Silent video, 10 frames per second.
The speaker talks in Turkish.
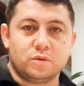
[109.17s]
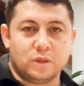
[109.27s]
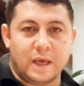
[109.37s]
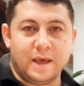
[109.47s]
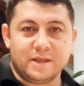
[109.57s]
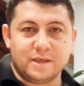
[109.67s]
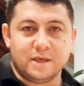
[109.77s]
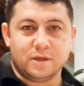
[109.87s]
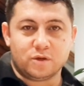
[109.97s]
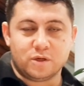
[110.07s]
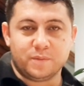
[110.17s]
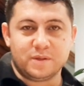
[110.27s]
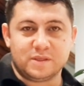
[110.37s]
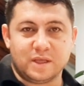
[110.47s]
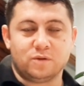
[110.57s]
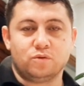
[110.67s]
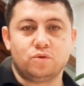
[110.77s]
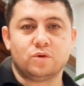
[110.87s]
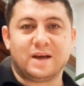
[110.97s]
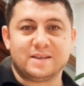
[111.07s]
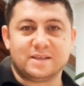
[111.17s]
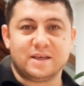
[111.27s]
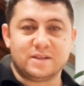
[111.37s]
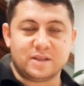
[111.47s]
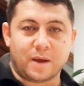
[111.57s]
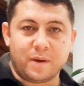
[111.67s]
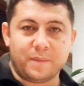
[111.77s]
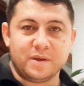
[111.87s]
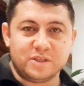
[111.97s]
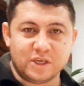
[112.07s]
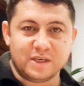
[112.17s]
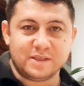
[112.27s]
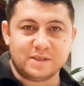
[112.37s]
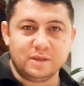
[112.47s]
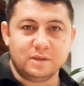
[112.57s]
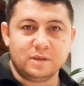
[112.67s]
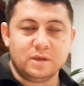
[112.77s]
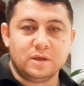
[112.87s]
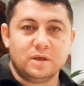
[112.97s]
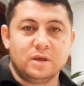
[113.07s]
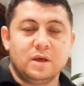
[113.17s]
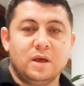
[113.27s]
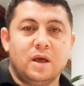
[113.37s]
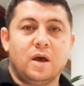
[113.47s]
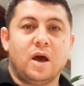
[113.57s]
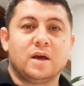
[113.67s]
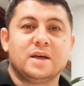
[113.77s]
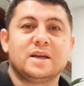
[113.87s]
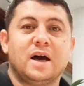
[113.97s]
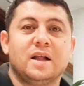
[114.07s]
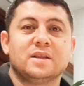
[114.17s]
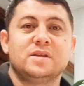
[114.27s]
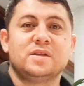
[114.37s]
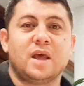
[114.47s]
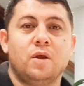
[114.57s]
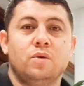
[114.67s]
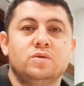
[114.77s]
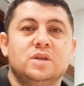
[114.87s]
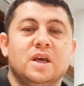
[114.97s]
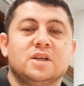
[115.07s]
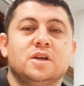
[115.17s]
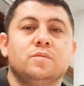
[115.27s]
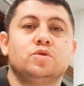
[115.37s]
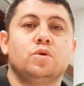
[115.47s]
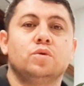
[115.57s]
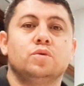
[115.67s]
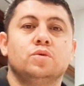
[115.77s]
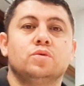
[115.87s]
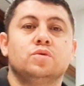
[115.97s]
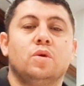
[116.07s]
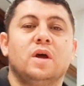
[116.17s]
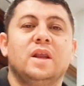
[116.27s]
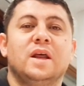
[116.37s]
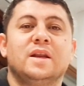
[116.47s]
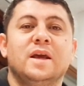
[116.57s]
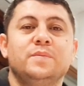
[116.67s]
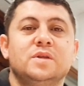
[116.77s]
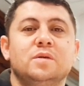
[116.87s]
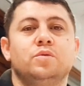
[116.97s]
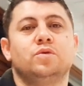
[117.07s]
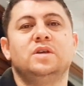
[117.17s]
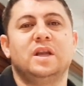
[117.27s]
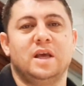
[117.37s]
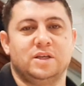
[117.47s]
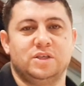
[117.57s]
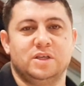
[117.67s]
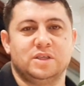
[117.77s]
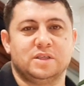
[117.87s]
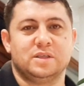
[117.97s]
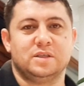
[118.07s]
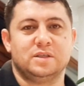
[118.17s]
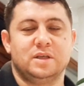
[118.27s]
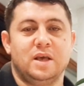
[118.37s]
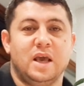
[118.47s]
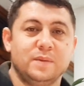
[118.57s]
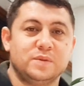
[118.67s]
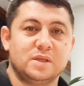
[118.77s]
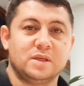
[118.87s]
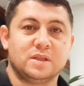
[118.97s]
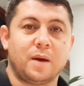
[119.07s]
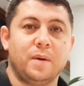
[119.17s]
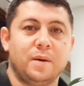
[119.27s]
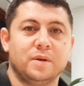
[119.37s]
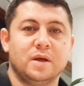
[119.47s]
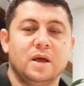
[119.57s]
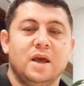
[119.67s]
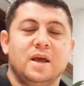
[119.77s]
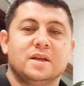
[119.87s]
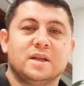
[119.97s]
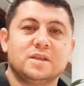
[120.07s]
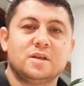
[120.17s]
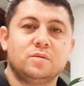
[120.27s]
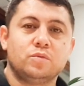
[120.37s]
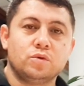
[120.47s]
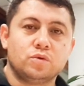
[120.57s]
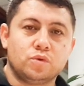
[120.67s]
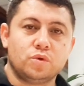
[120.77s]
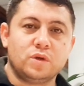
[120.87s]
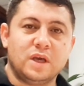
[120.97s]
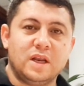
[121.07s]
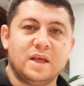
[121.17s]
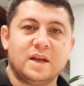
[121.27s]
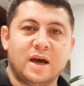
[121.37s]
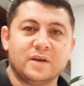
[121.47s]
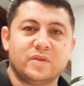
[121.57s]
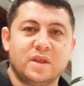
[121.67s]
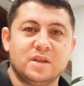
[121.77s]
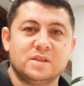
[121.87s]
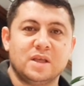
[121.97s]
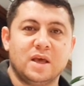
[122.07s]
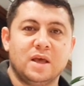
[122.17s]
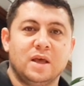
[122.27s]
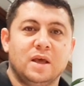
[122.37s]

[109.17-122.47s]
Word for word: eğer ki Kıbrıs'tan Türk askeri tamamen çekilsin 46 sene önce yaşamış olduğunuz olayların hepsini bugün yine yaşayacaksınız. Hepsini, tamamını. Nasıl bugün Suriyelileri Akdeniz'de